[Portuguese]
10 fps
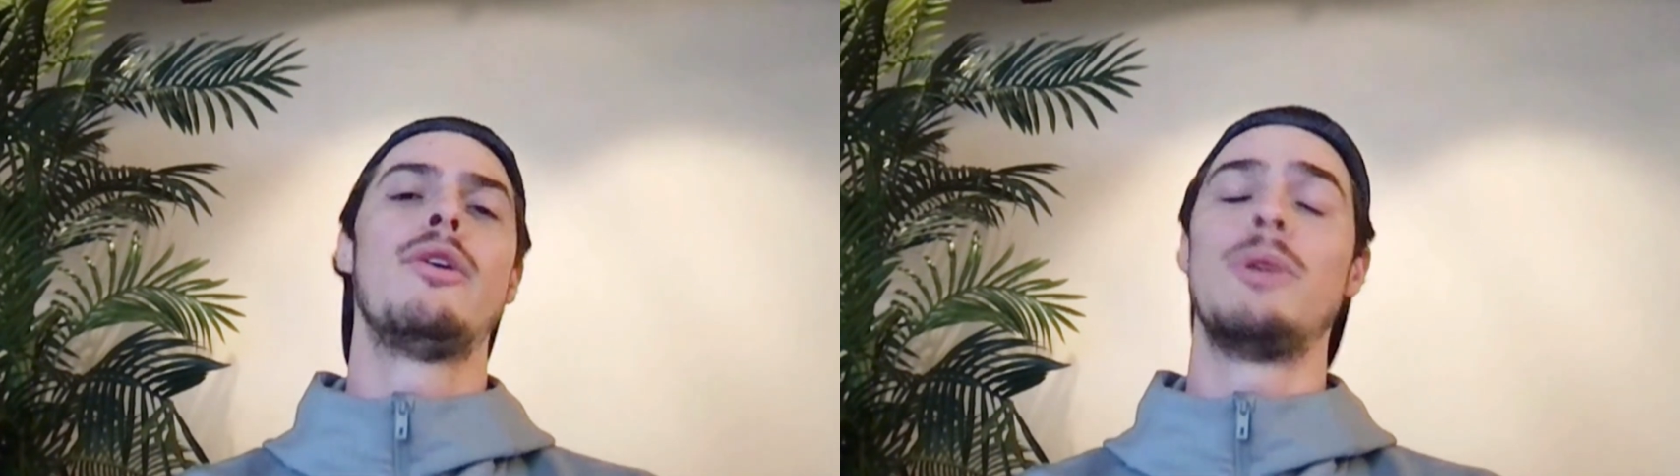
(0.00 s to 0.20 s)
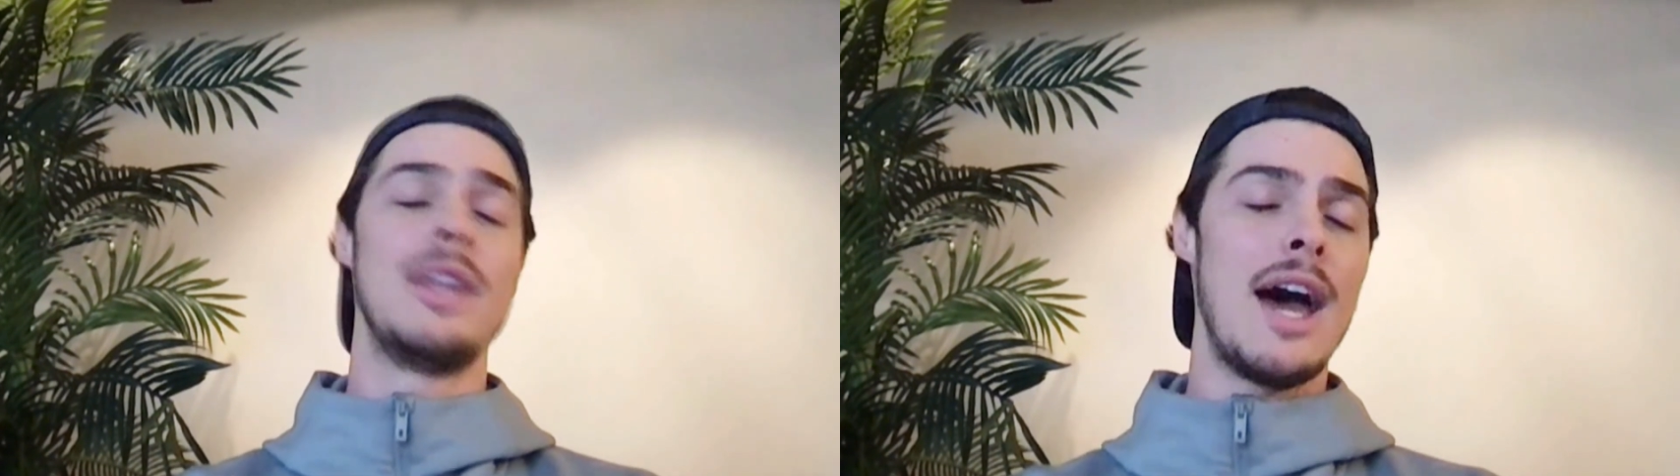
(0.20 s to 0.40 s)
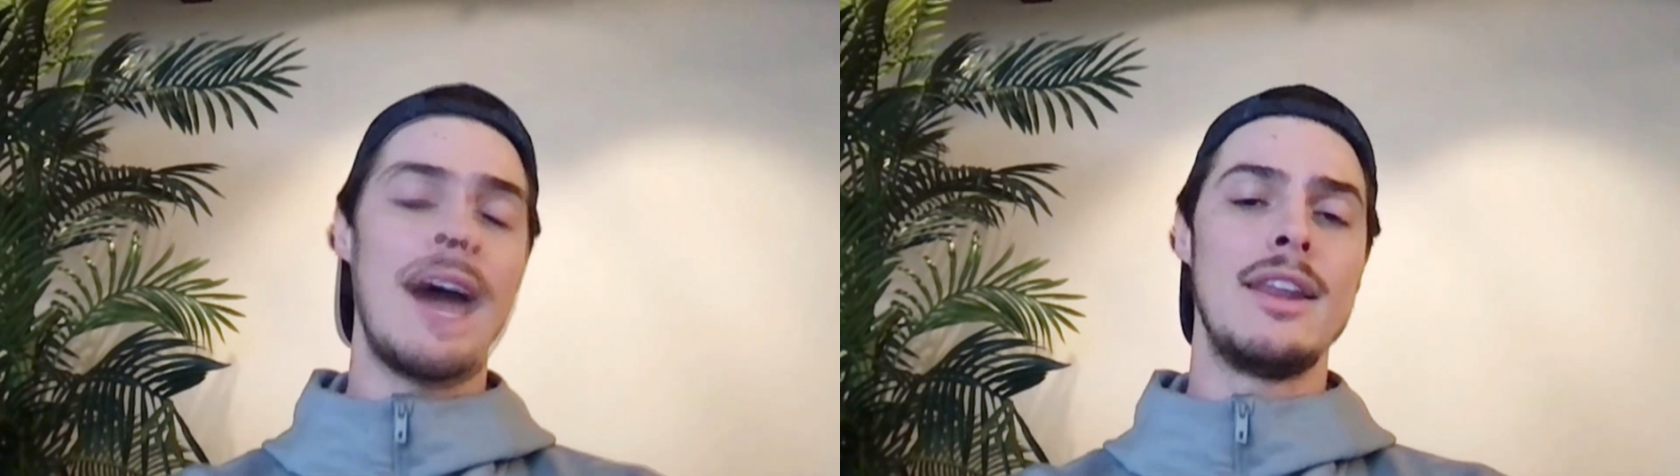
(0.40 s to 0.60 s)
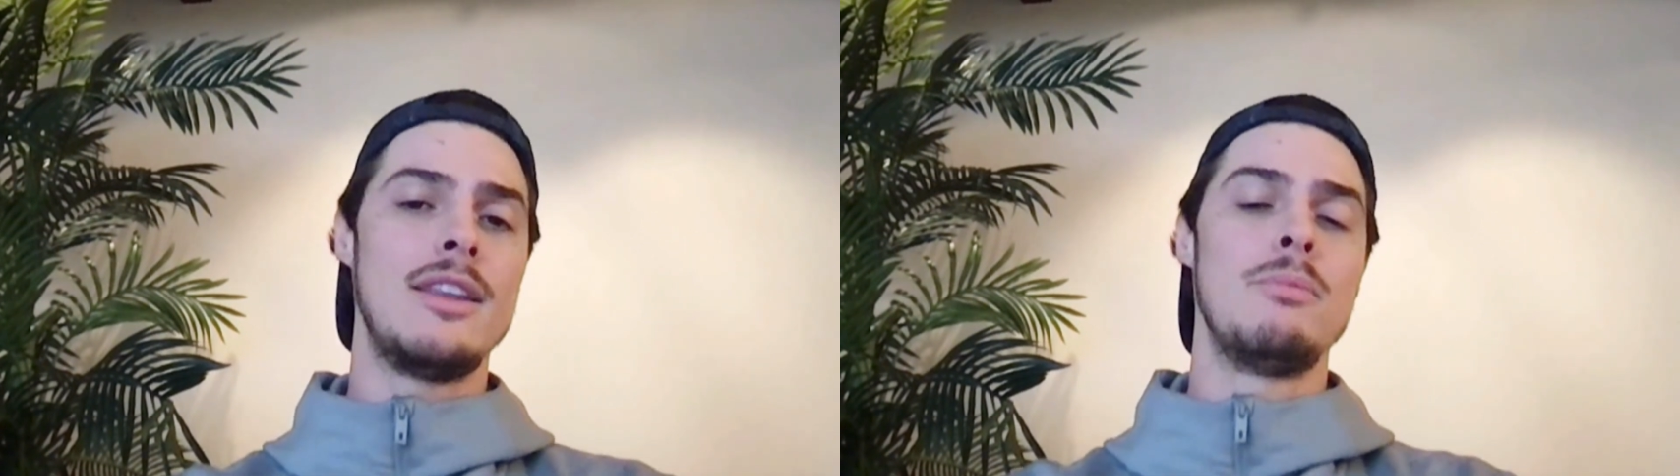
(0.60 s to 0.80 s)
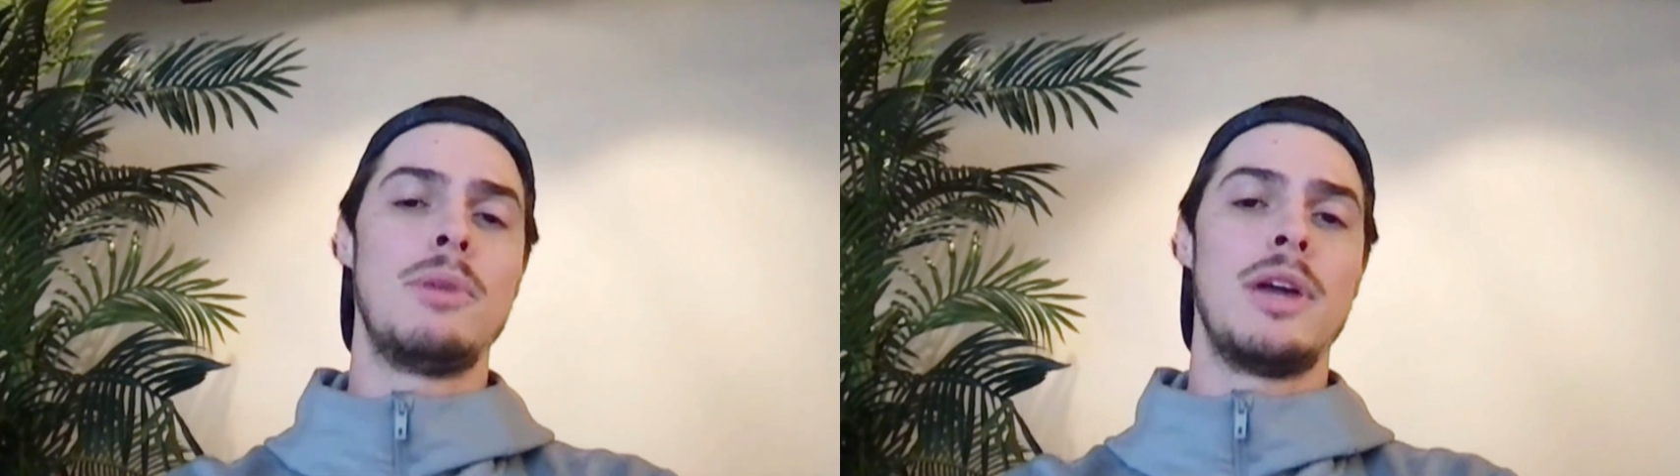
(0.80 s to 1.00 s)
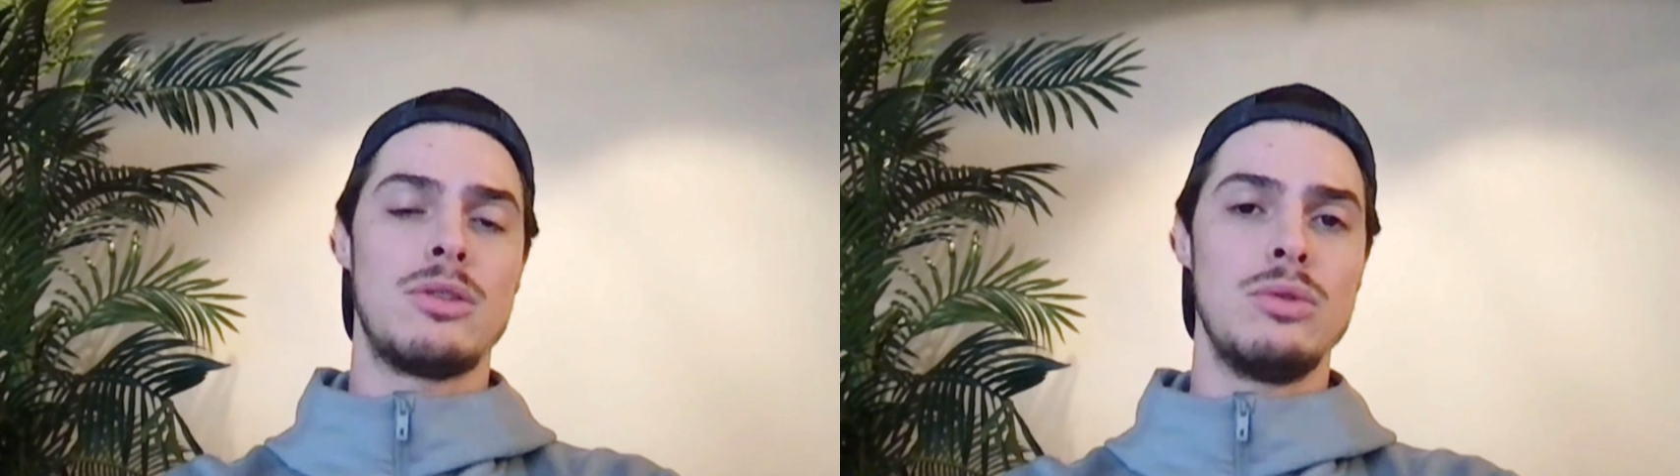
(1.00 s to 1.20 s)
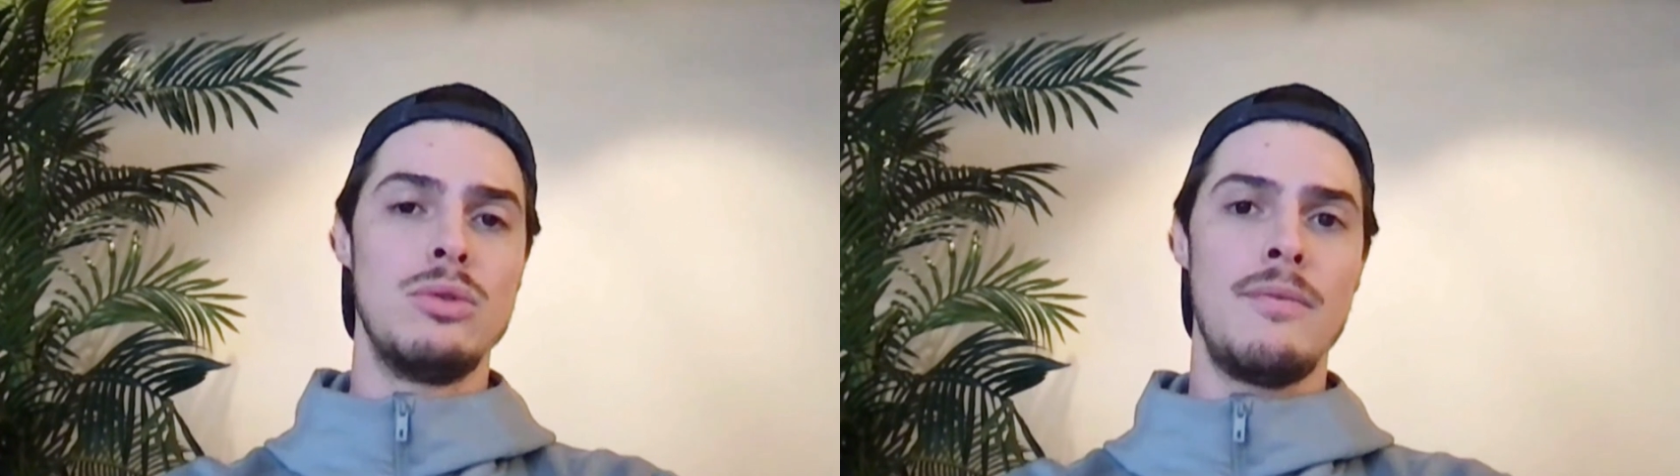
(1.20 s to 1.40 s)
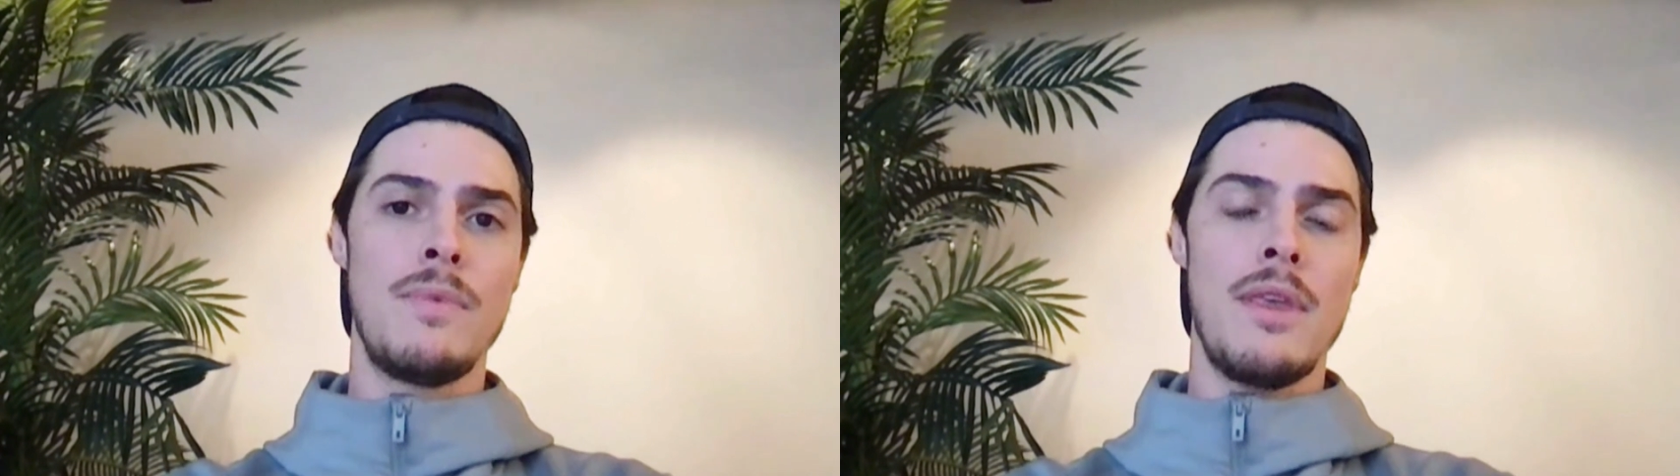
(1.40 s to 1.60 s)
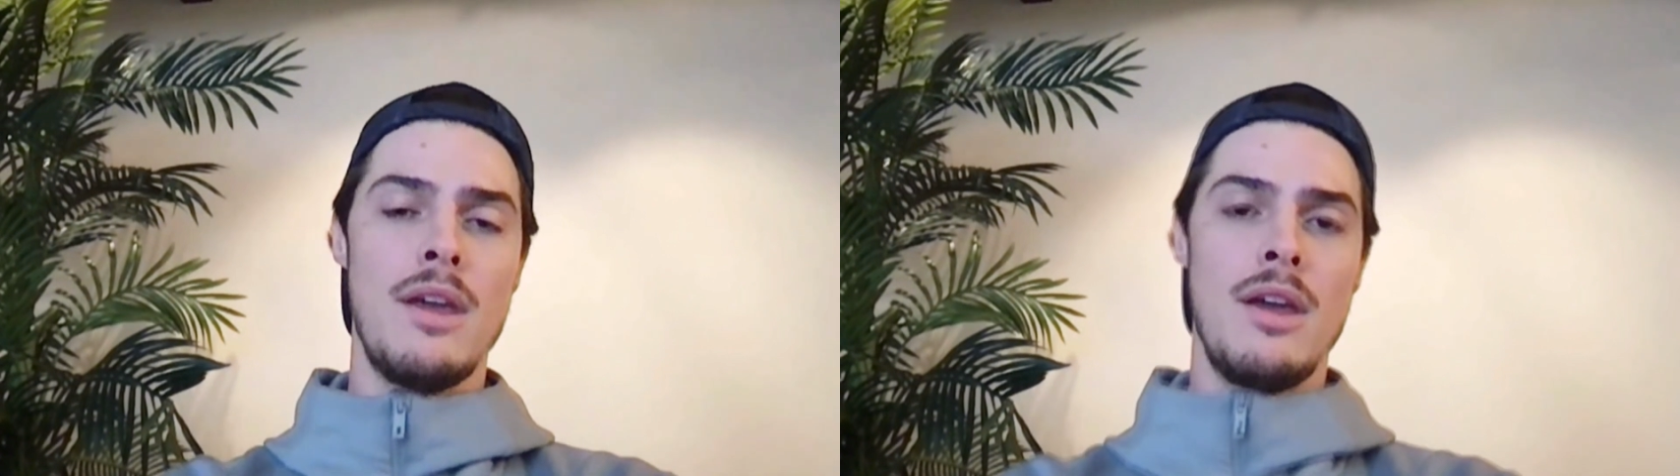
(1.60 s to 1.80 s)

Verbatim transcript: umidade, temperatura,